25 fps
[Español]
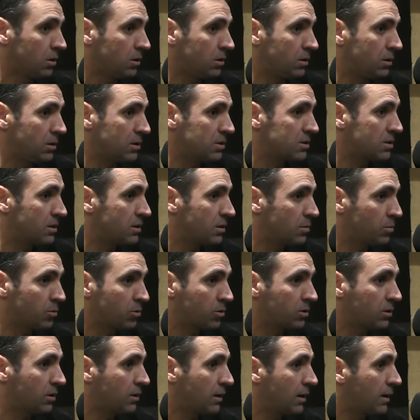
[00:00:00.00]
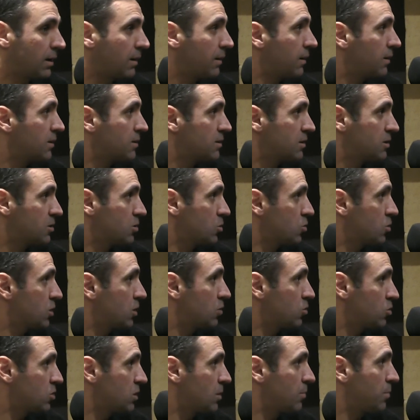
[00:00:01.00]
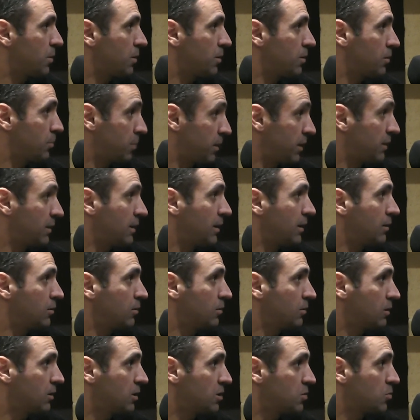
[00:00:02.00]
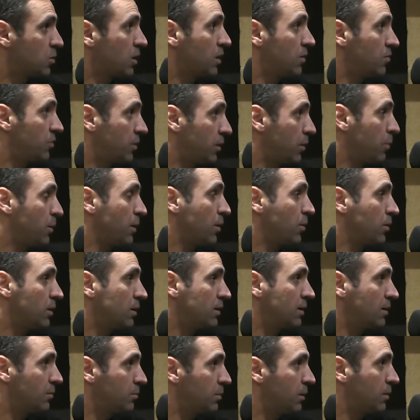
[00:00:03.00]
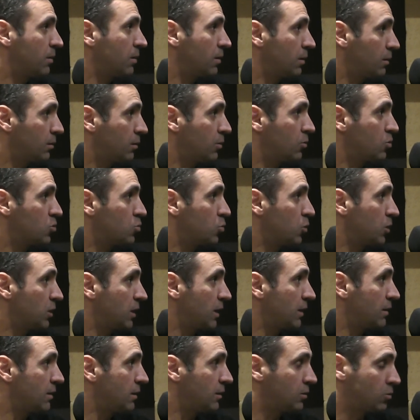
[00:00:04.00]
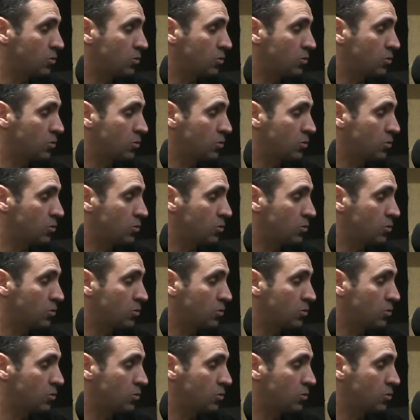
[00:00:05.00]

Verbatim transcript: y en este deporte, a nada que estés dos años ya practicando ciclismo, la diferencia con el que empieza de cero es muy grande.